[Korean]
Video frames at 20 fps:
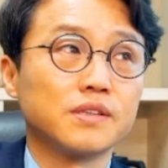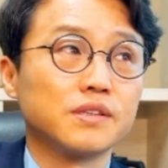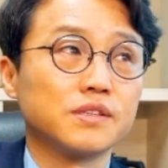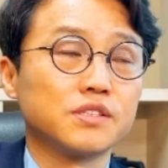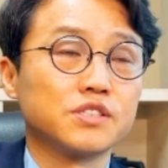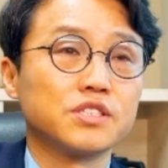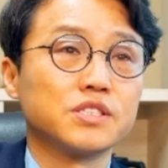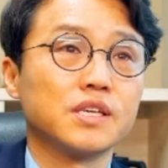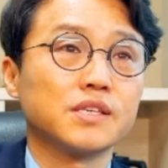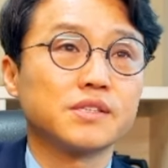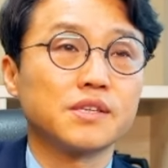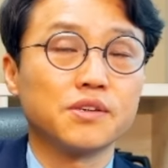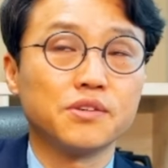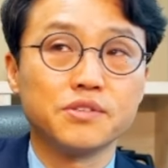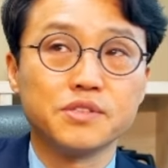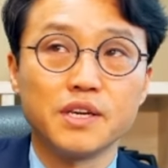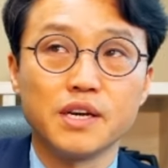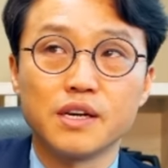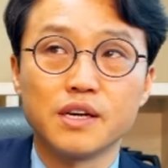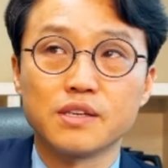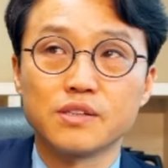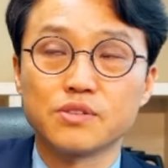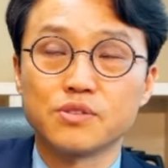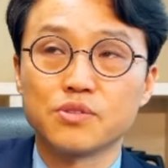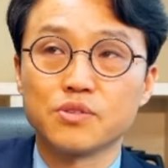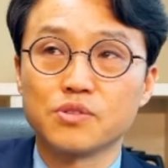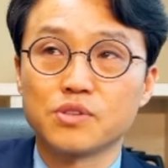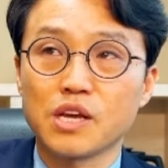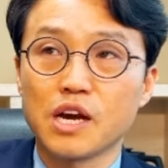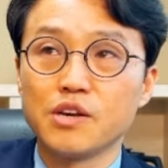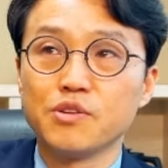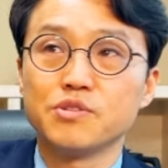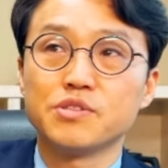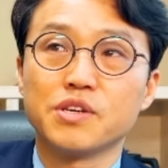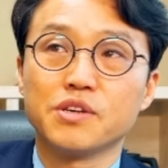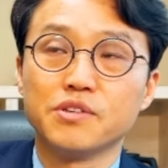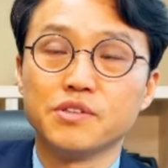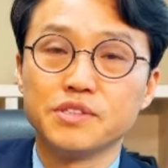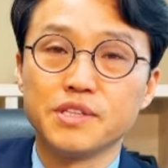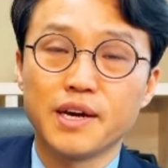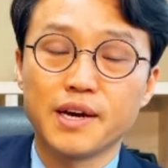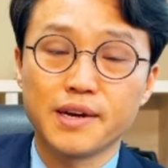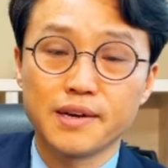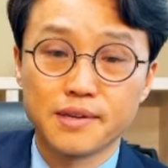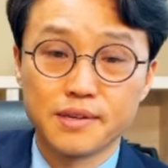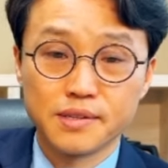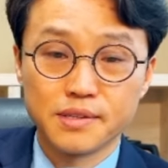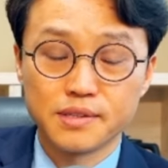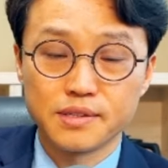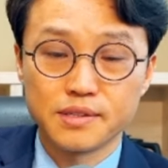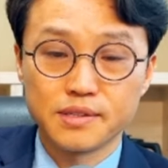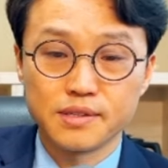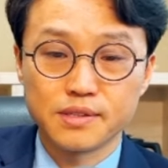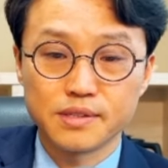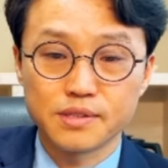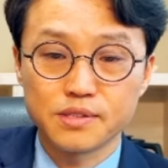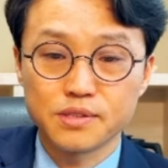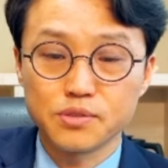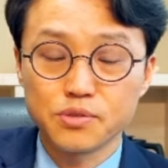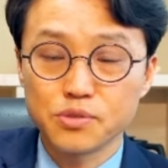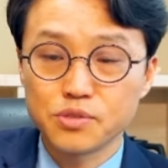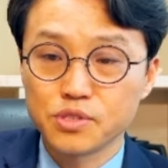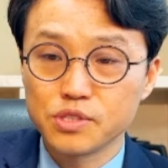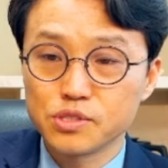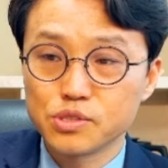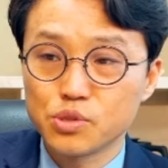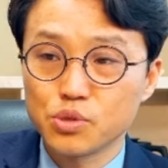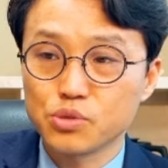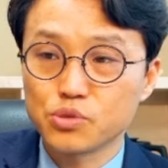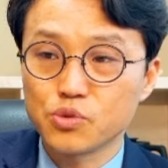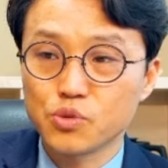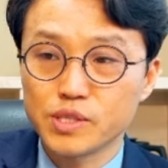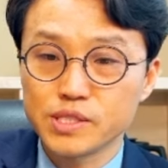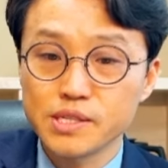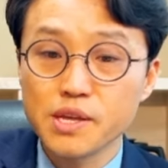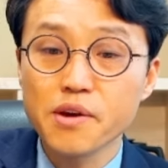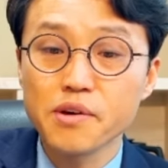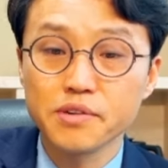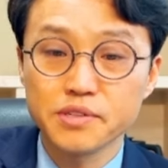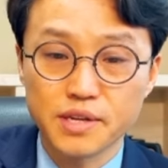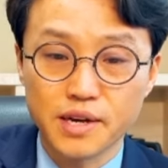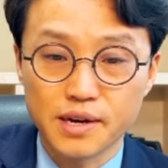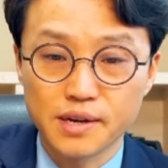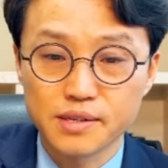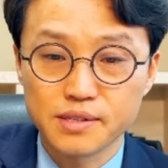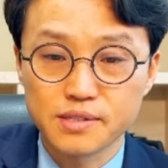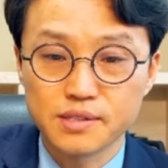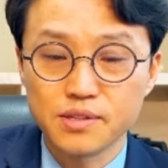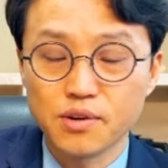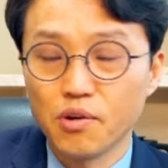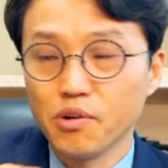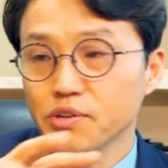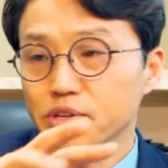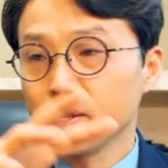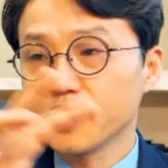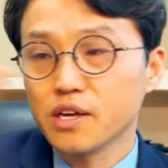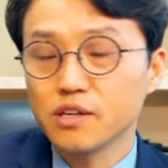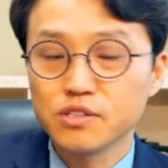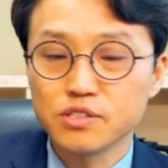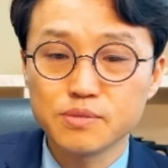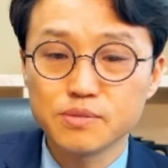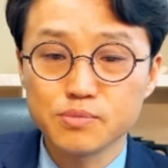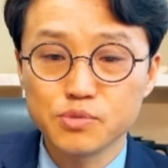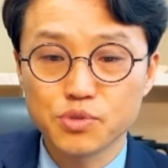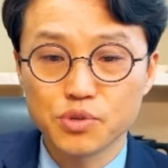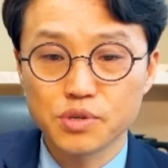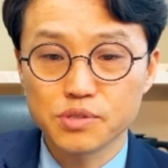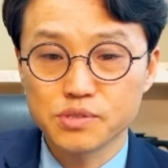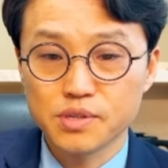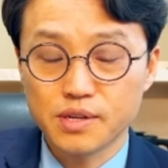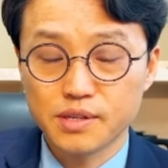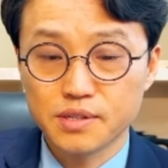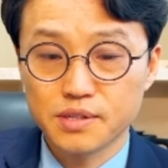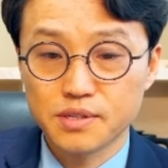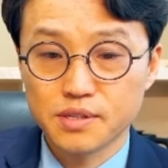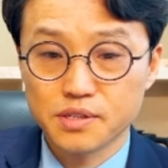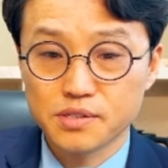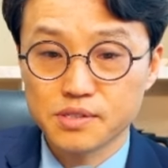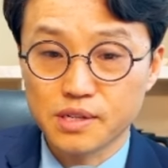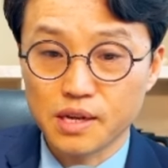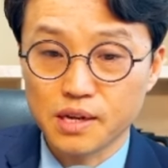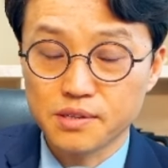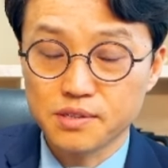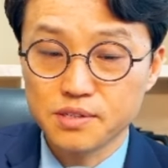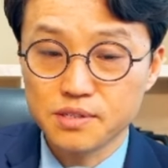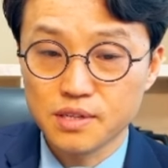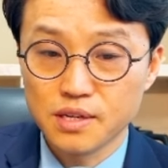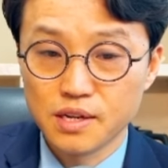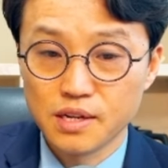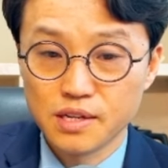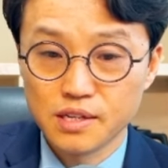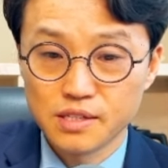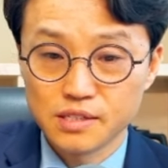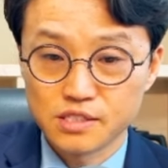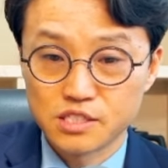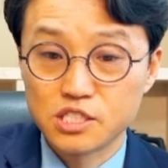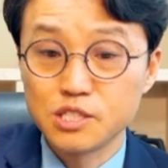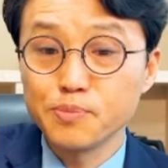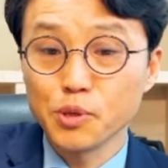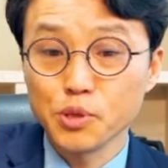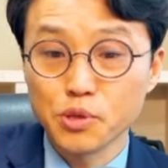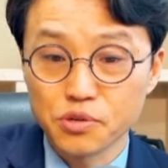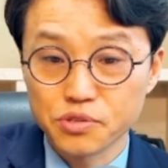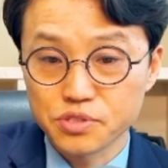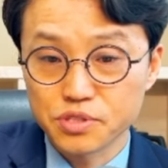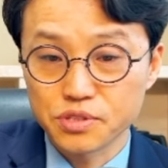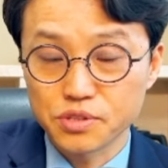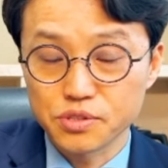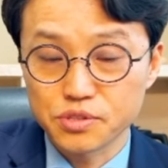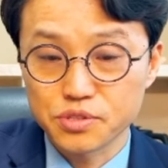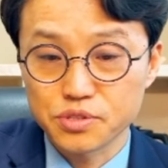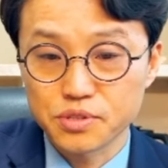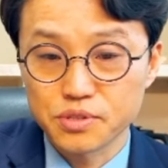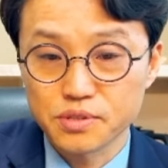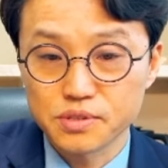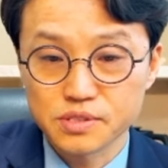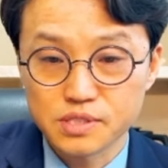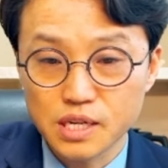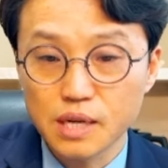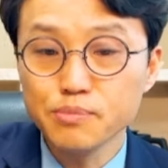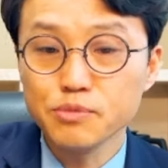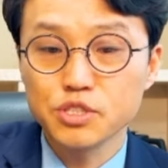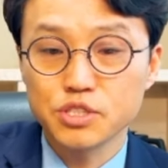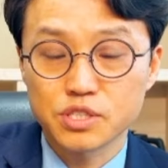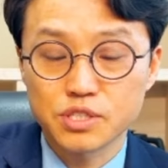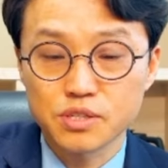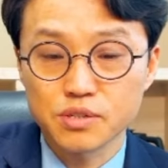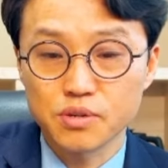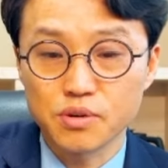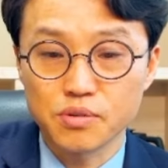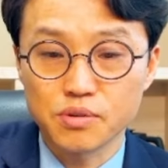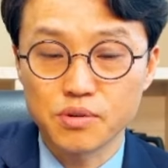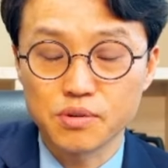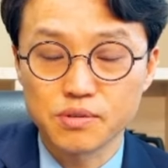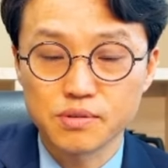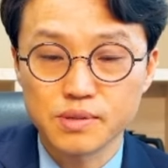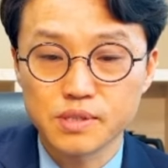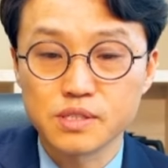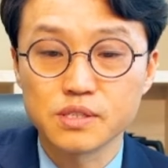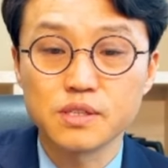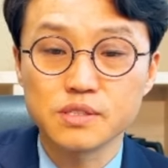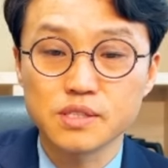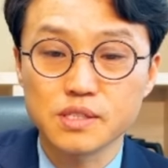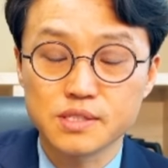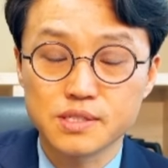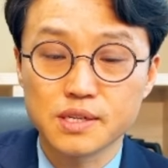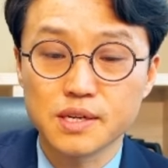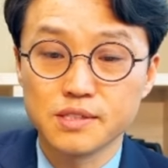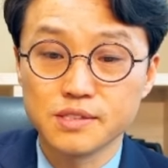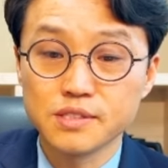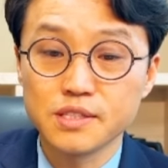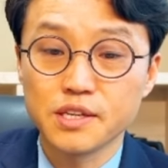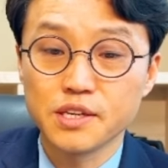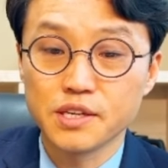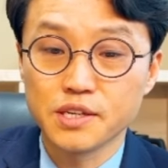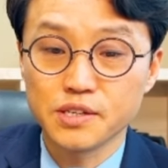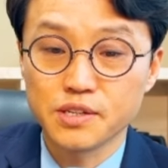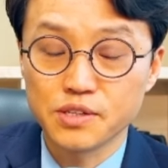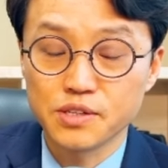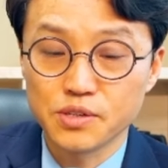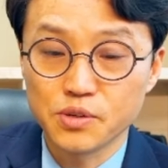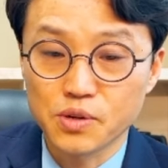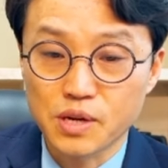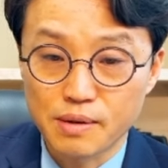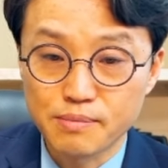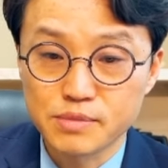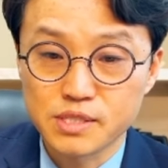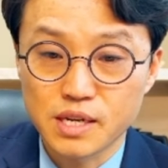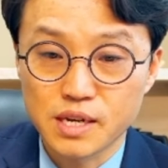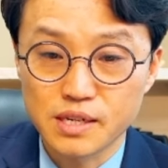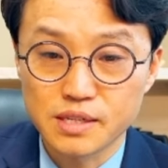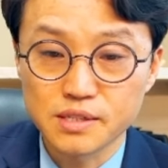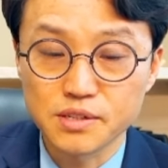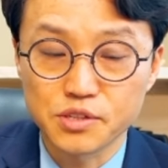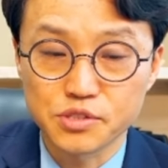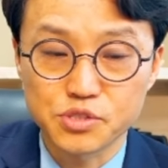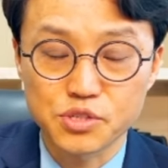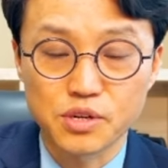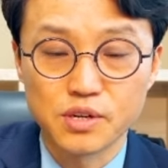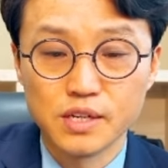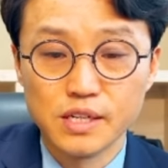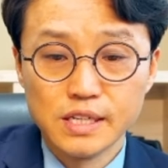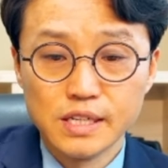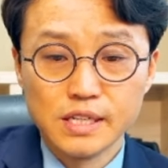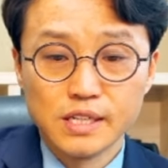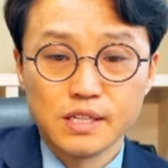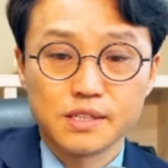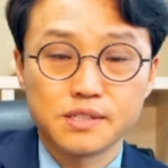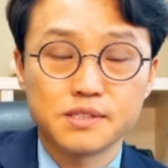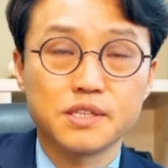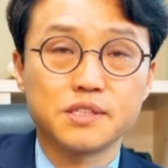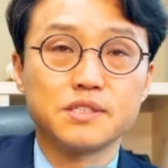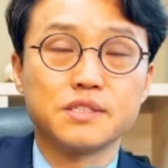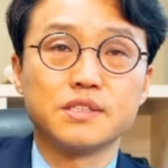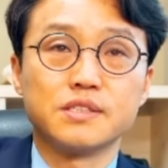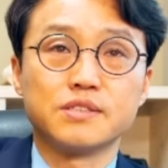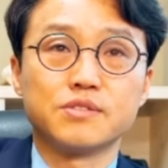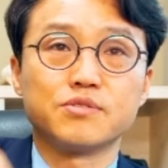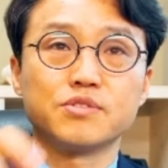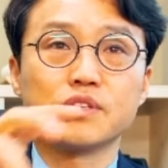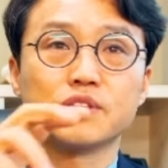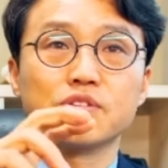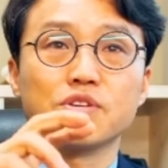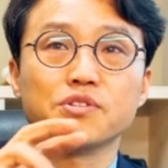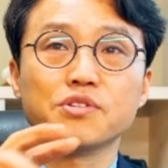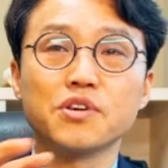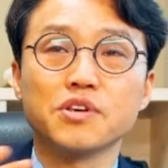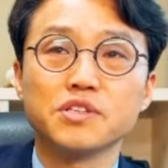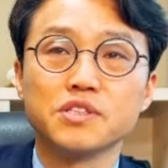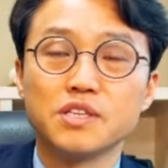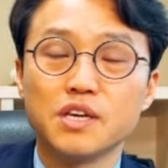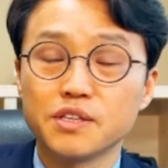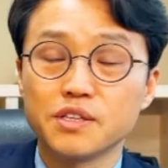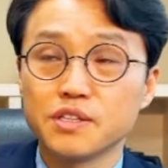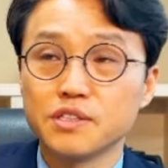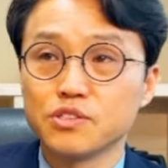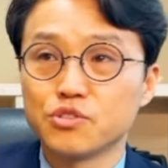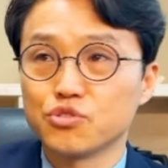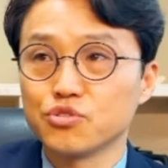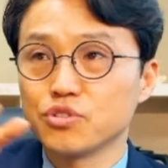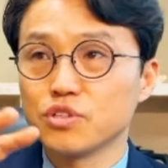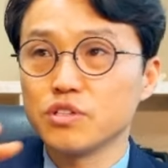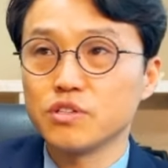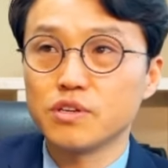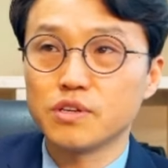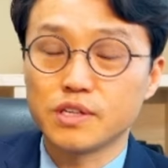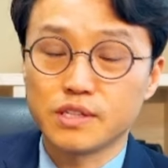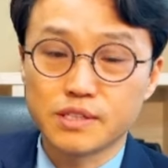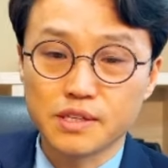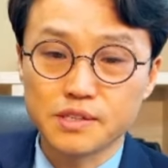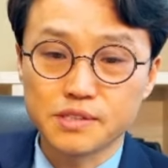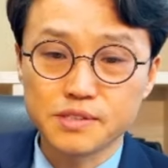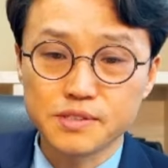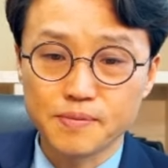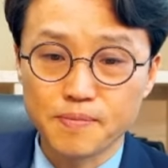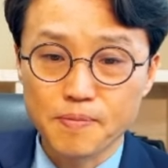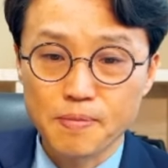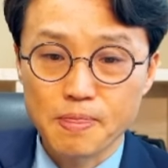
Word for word: 시내산 언약, 또 다윗의 언약, 그리고 그리스도를 통한 새 언약, 이 언약의 흐름 속에서 하나님께서 나를 집어넣으신 거죠. 참여시킨 거고, 그거 자체가 은혜요, 감사인 거죠. 사실 우리가 성경 이야기를 쭉 읽어갈 때는